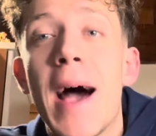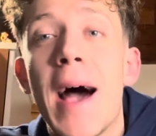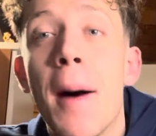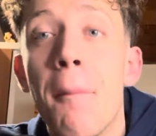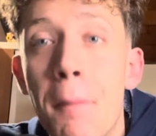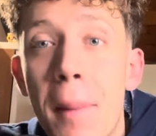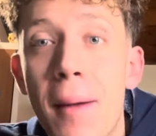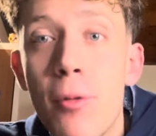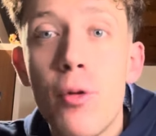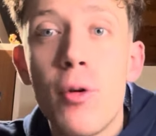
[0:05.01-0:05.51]
ha
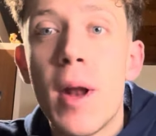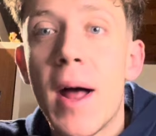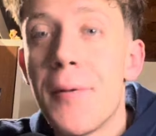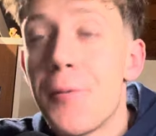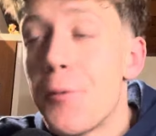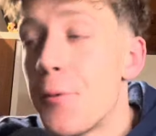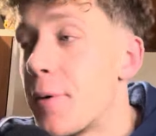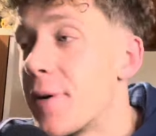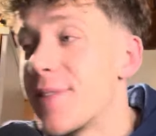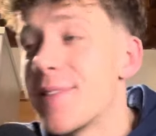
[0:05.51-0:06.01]

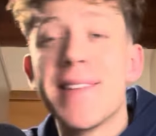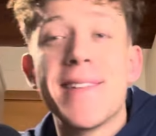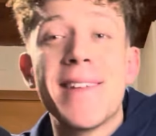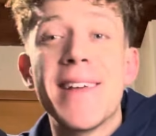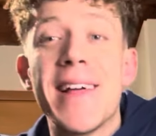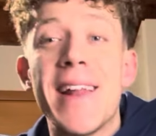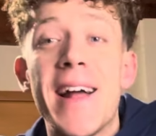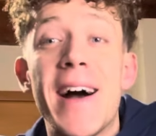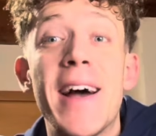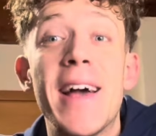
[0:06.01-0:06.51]
abbandonato questa
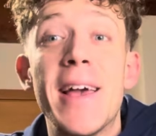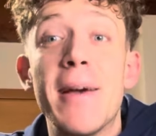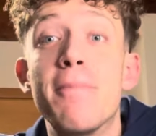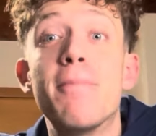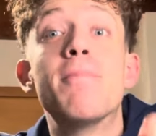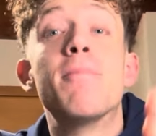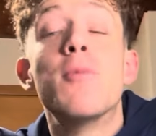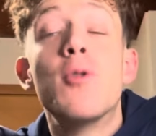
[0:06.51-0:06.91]
sera e